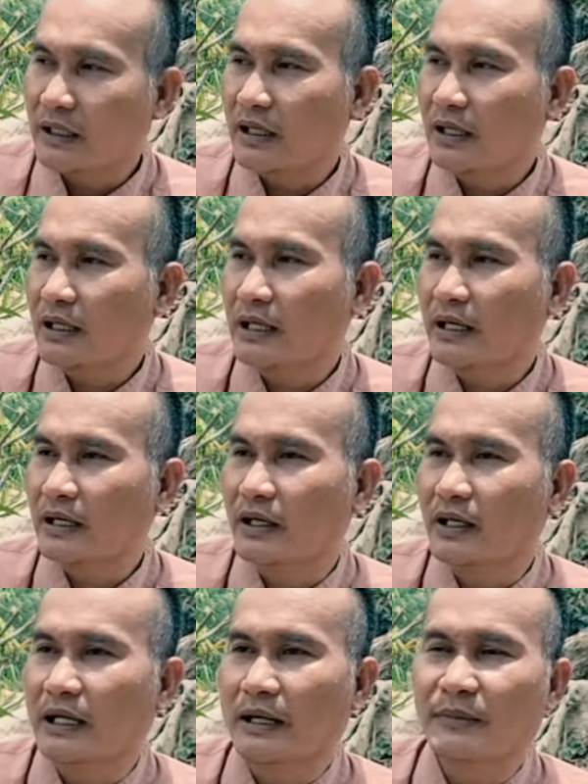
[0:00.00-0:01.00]
đó là
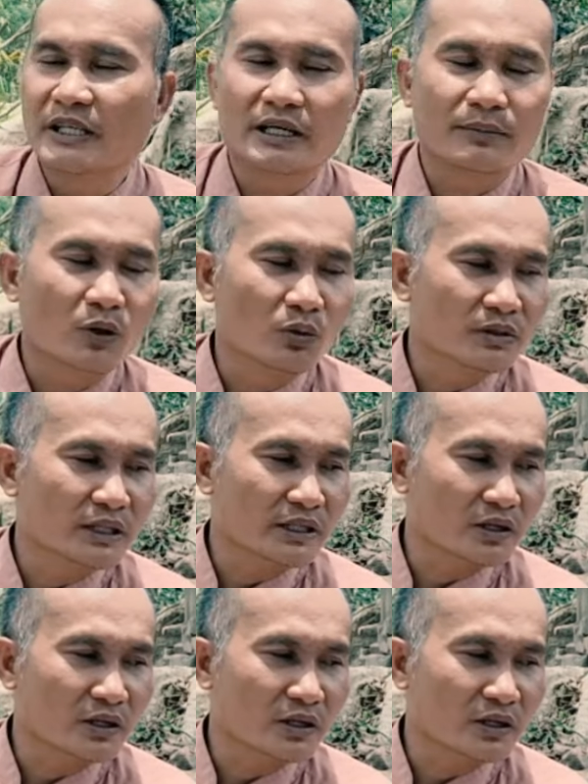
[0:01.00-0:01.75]
gọi là bây giờ bốn cái